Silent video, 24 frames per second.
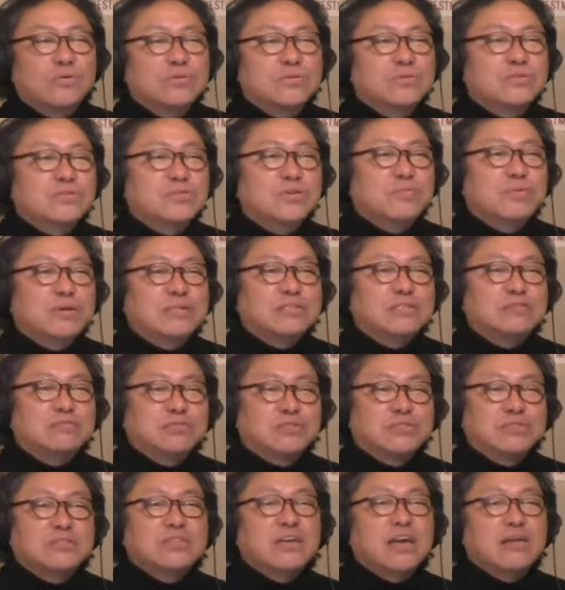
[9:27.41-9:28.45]
こっちは別に
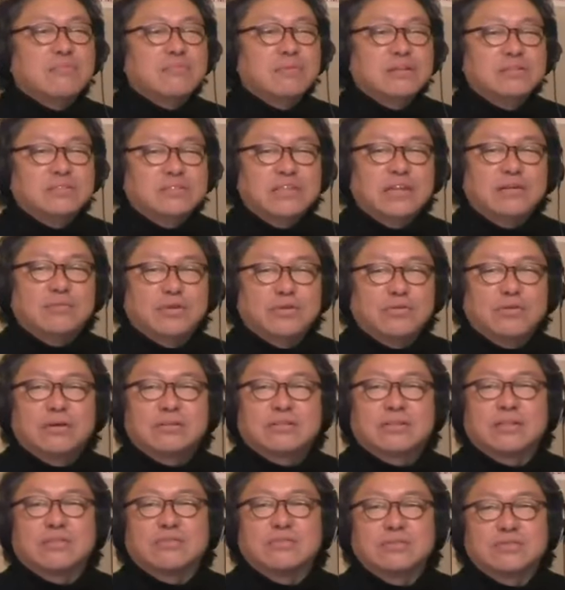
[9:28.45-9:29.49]
普通に A 面にすればよ
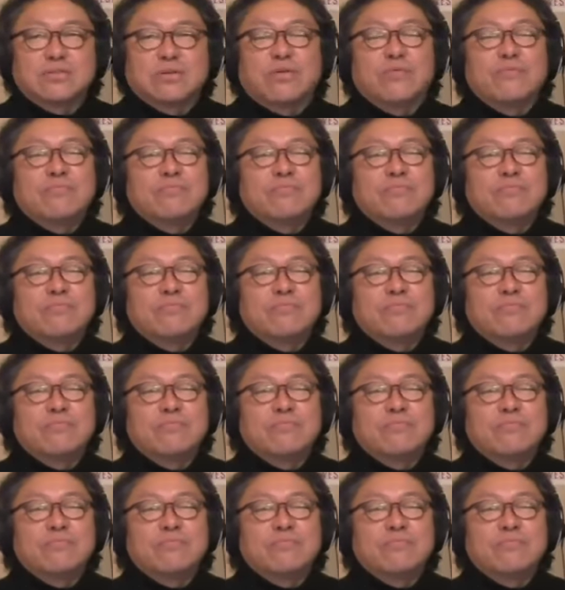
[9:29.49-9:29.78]
かったのにと。